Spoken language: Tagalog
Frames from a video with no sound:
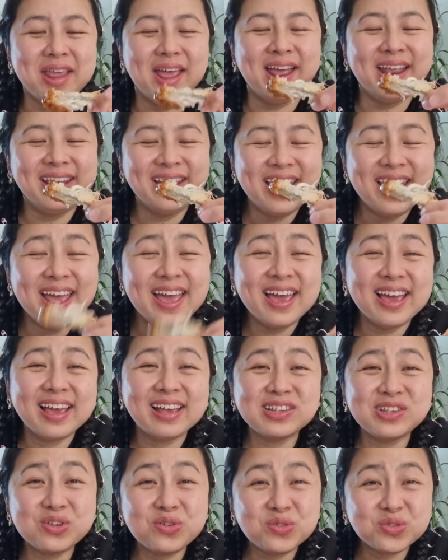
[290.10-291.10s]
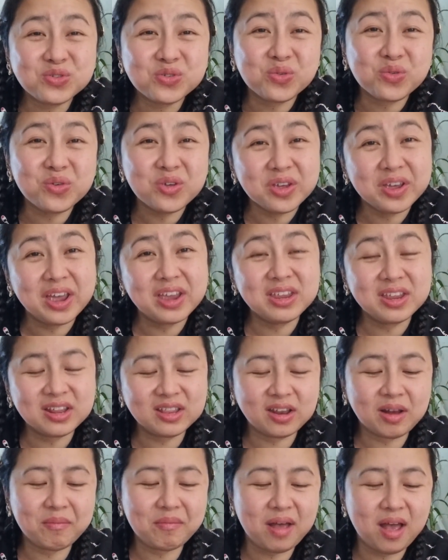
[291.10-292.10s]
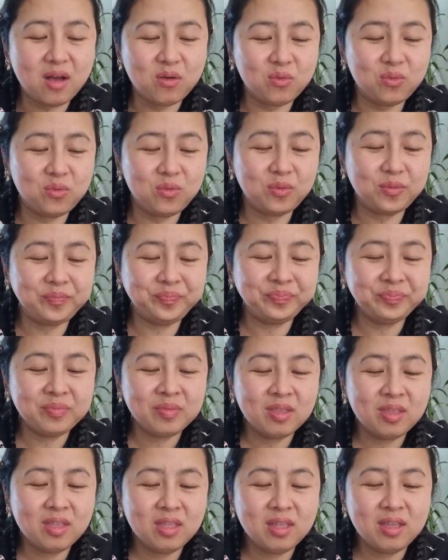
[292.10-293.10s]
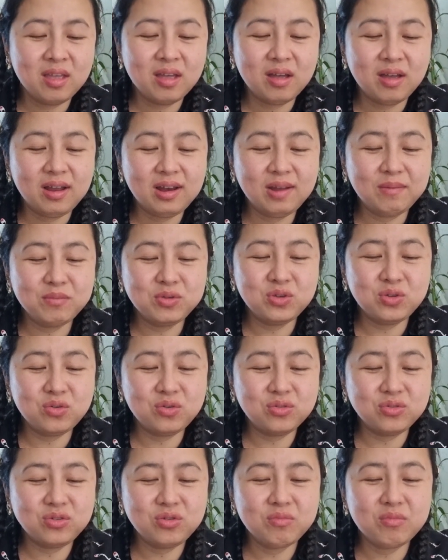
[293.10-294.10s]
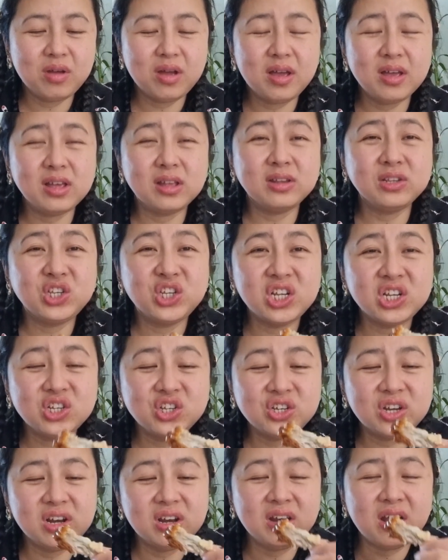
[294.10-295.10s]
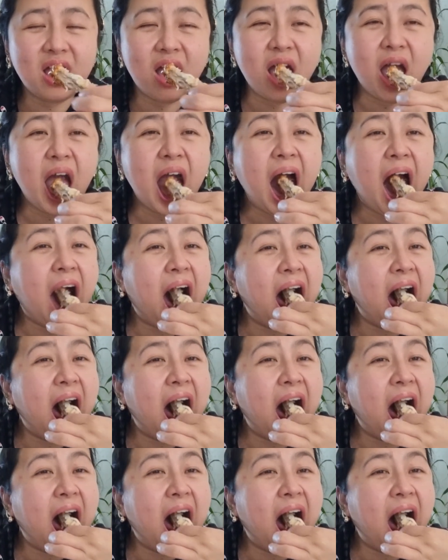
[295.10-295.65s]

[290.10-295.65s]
yan. Kasi gusto ko yung ganyan trabaho. Alam mo yun, yung mga chill-chill lang